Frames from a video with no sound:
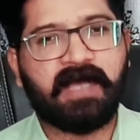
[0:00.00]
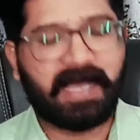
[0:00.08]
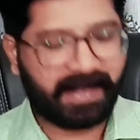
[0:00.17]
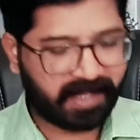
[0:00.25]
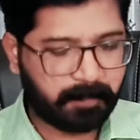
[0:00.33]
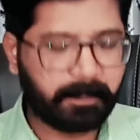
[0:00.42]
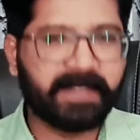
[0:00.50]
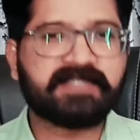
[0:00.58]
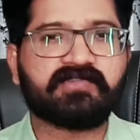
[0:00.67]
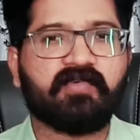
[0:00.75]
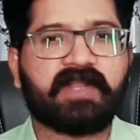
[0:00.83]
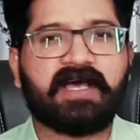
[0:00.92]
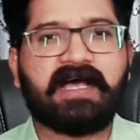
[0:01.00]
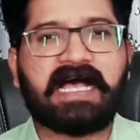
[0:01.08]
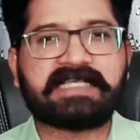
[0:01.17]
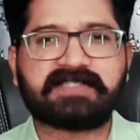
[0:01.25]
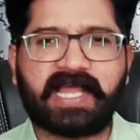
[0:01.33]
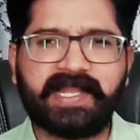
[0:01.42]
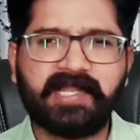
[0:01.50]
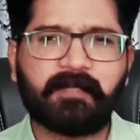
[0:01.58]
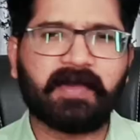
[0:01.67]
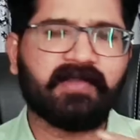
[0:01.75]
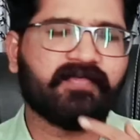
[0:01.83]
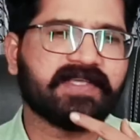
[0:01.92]
అలాగే ప్రిన్స్ కూడా అసలు అన్ని
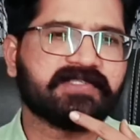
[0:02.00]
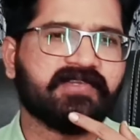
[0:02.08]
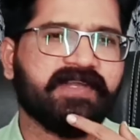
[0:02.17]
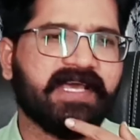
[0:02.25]
పనులు ఫస్ట్